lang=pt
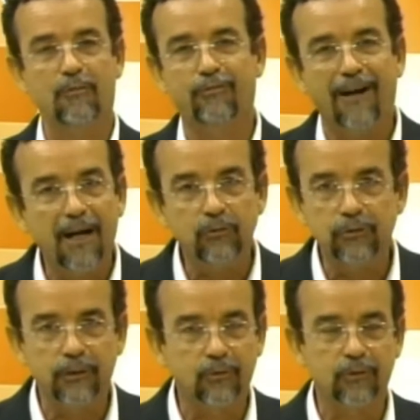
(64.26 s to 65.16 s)
vários
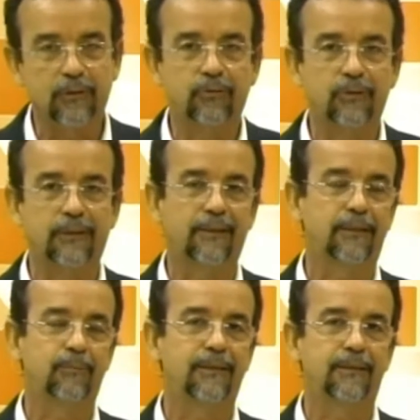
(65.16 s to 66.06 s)
setores da sociedade
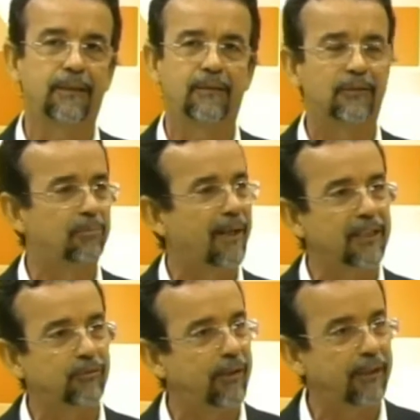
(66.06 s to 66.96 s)
brasileira, das
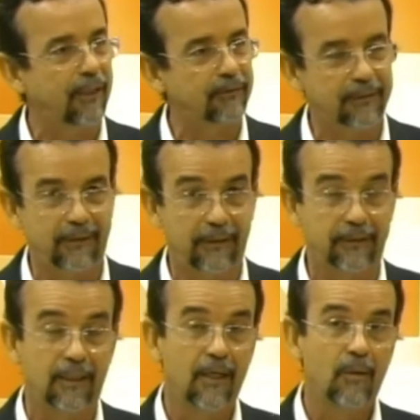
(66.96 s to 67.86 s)
mais variadas tendências,